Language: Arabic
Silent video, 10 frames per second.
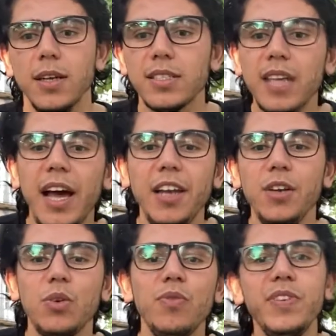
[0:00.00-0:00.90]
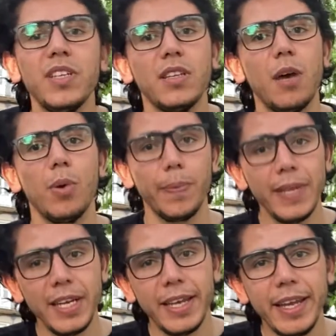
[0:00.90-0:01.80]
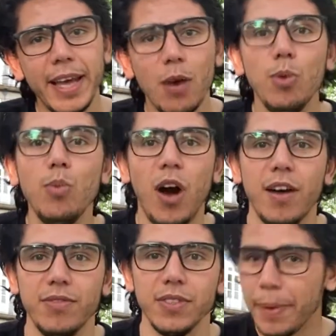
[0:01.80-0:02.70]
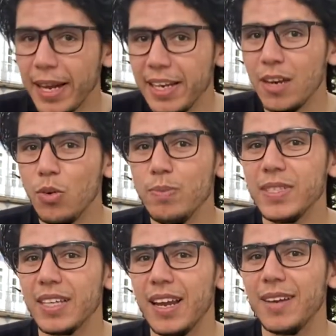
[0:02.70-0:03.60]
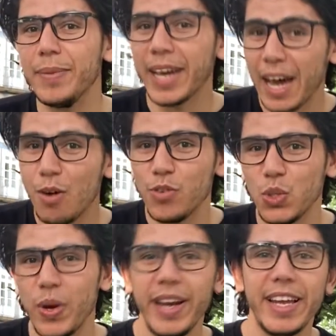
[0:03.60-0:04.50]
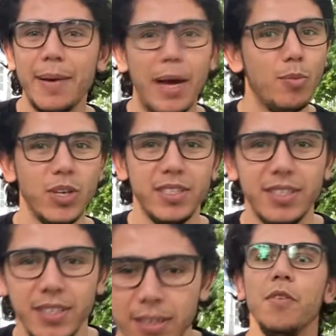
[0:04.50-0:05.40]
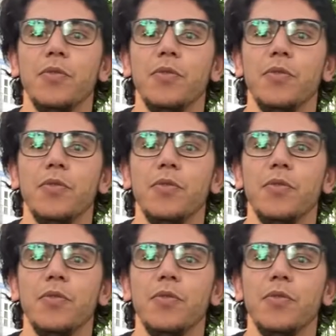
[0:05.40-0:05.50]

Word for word: الصح ان يكون في تطابق بين النيه والمحرك طب خلينا نقول مثال بيخوف شويه للجماعه المهندسين